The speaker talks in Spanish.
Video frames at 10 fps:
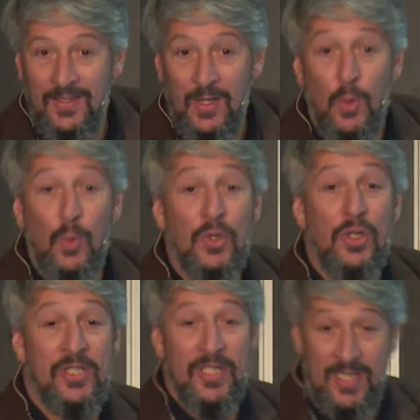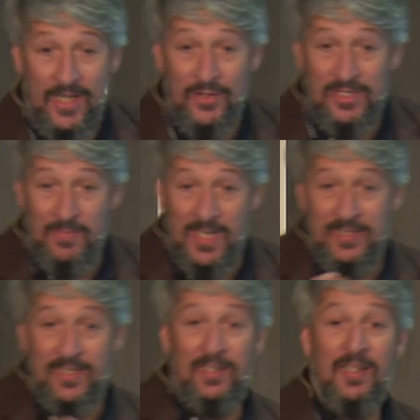1.82 en
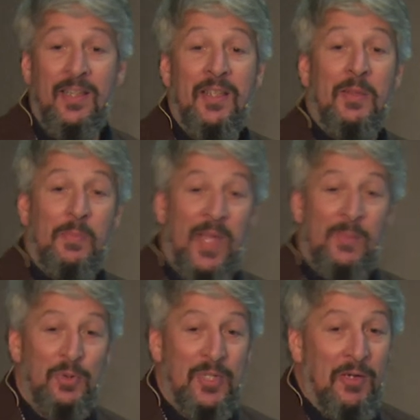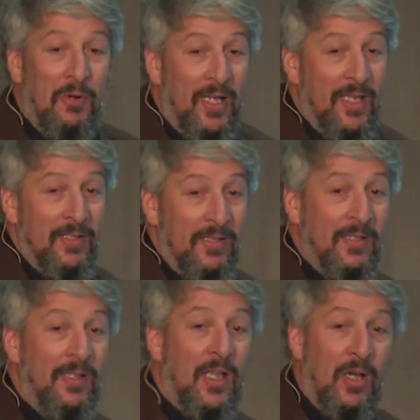Brasil, me apunta Joaquín,
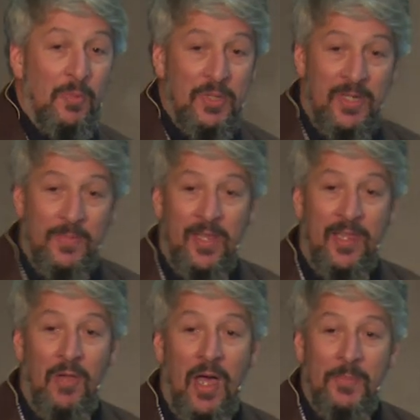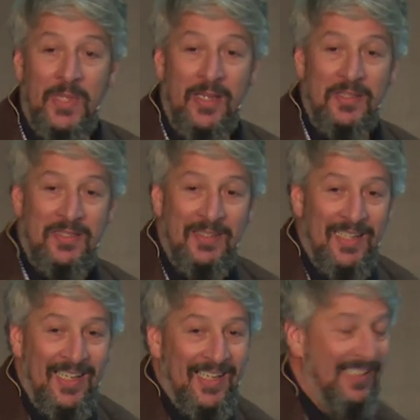que como siempre haciendo updates
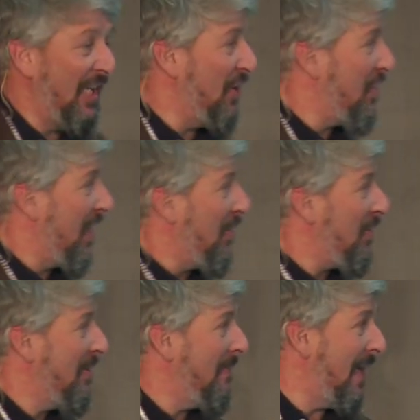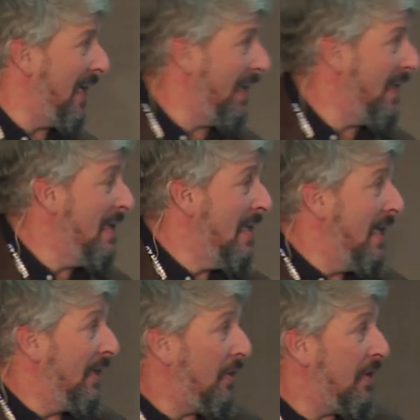de, los récords. Vale.
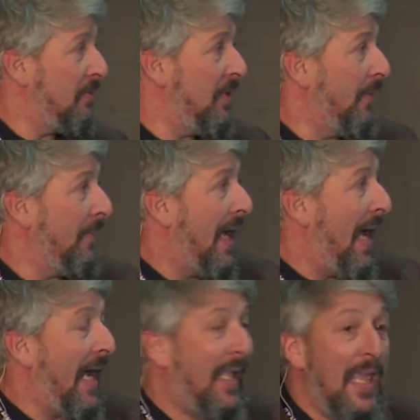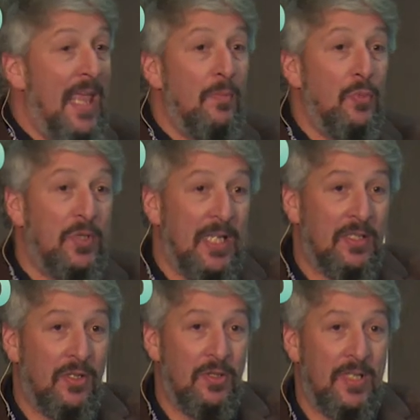Entonces, bueno, aquí hay muchas
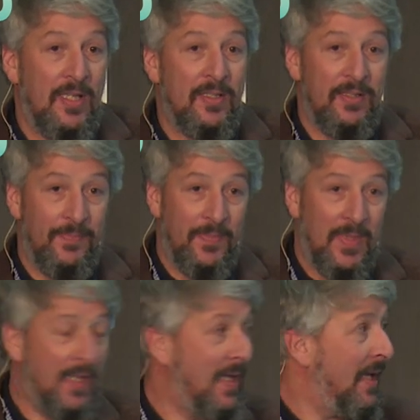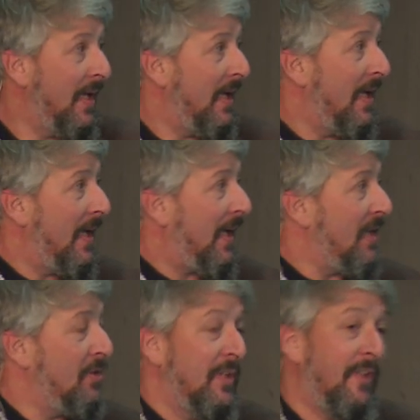cosas que
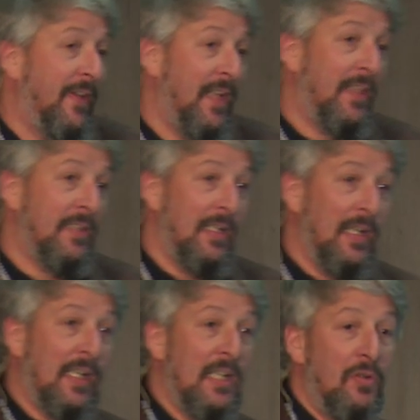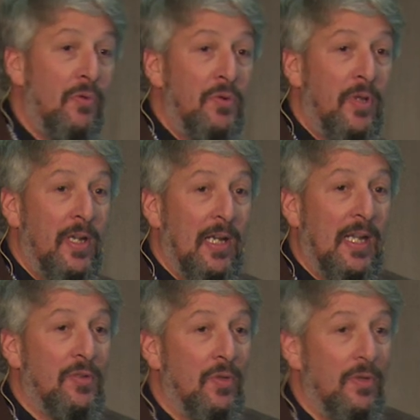son diferentes en el caso 1 y en el
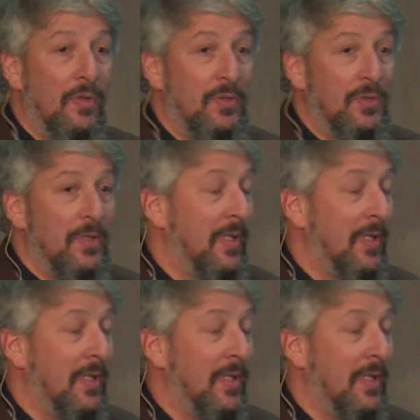caso 2. Es